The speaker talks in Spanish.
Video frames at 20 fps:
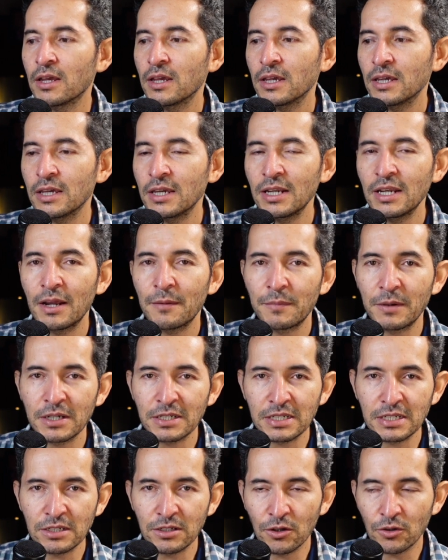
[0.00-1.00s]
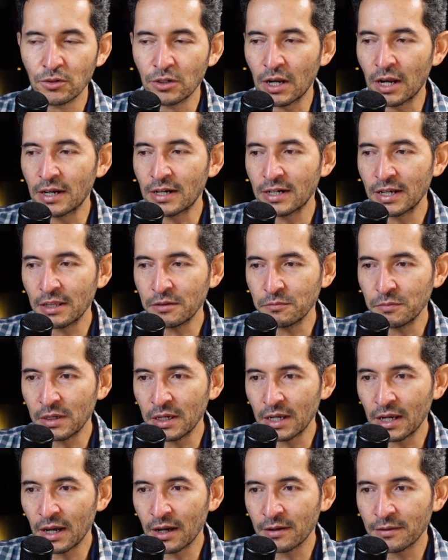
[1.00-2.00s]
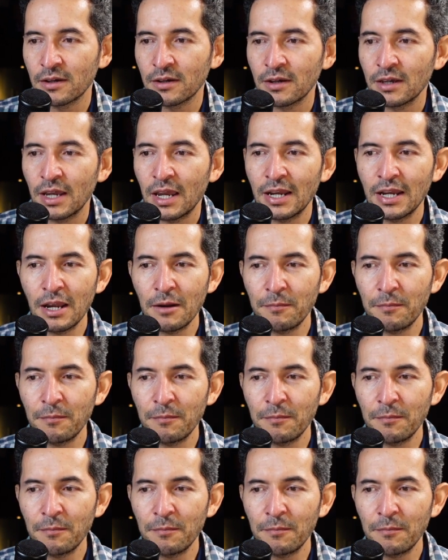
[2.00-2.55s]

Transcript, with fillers: y la precisión rítmica. En